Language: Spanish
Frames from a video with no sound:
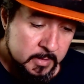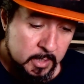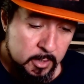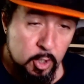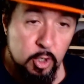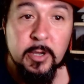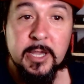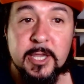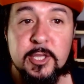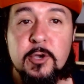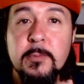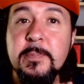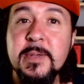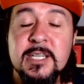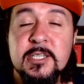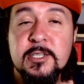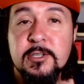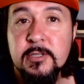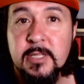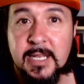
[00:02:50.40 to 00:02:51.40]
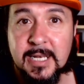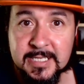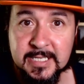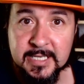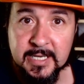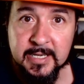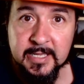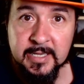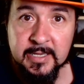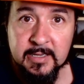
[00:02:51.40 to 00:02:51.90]
lo que yo pienso de la
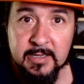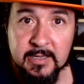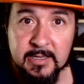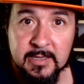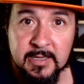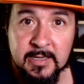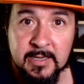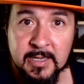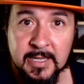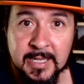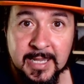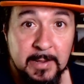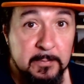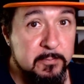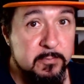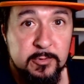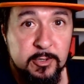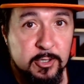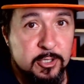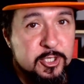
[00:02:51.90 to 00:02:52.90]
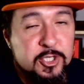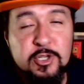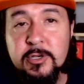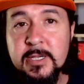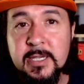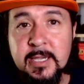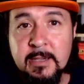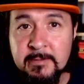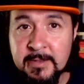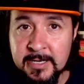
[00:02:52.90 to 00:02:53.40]
serie, eh, que no
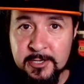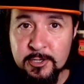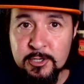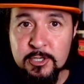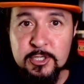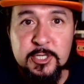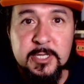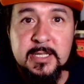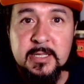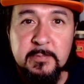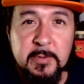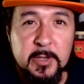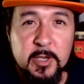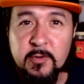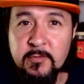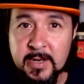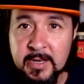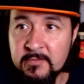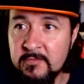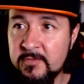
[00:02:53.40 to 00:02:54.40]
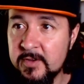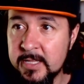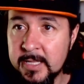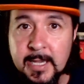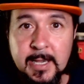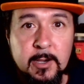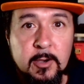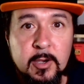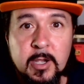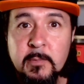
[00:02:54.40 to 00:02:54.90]
soy, a ver, yo no soy el típico fan
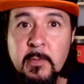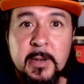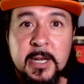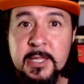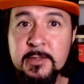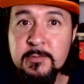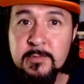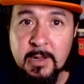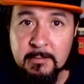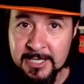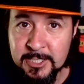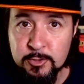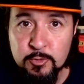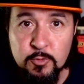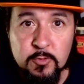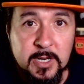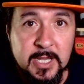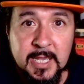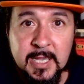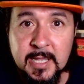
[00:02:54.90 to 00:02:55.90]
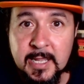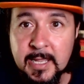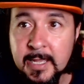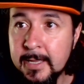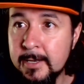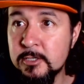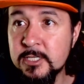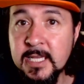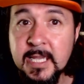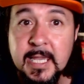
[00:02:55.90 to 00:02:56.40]
enfadado, que me parece una basura,
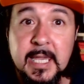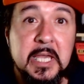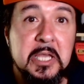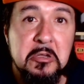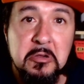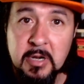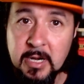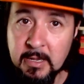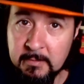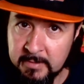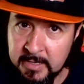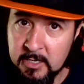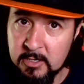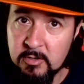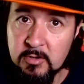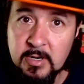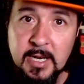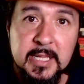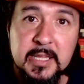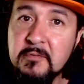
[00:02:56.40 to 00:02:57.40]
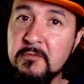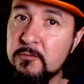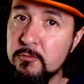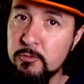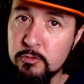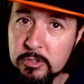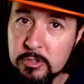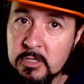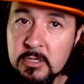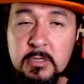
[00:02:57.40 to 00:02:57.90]
que no sé qué, yo la veo, la
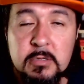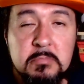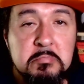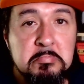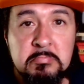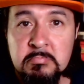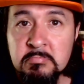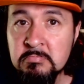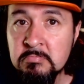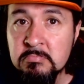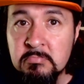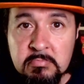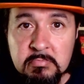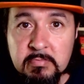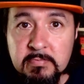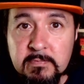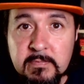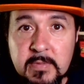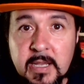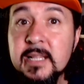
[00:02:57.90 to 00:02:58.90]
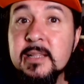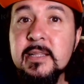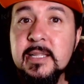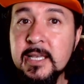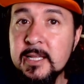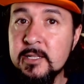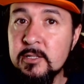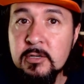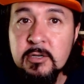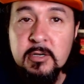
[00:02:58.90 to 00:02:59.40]
disfruto,
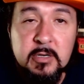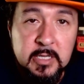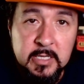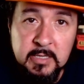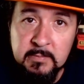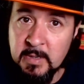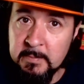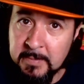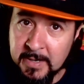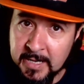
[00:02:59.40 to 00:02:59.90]
entiendo y me